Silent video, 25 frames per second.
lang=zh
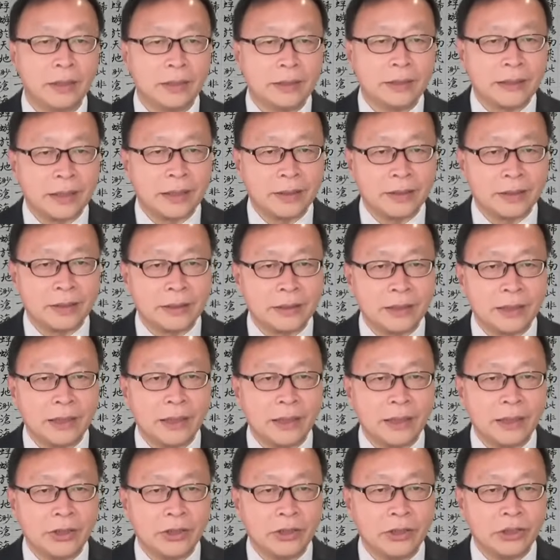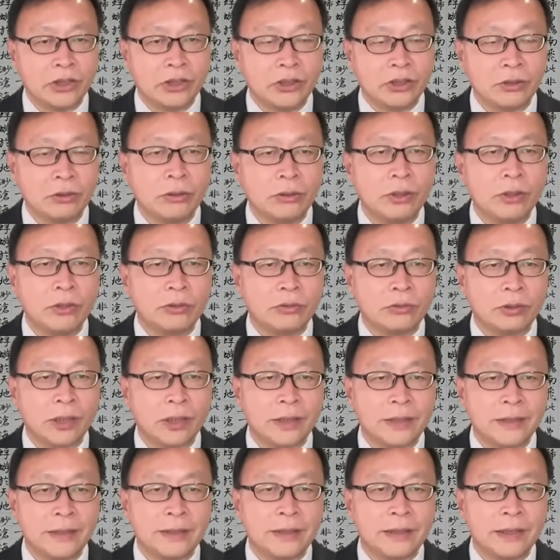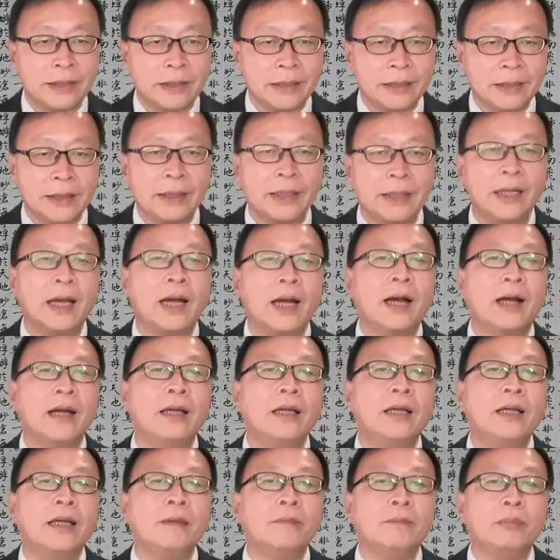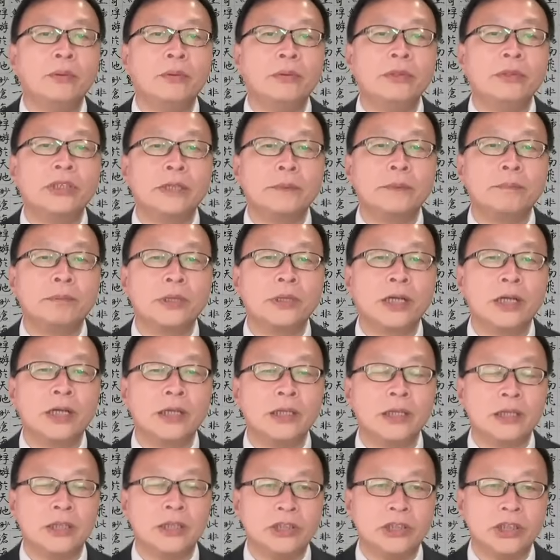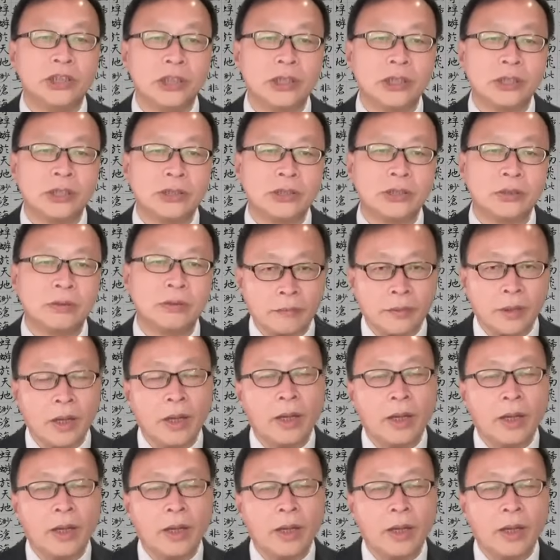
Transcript: 政治领袖专政一样，不是不可以接受。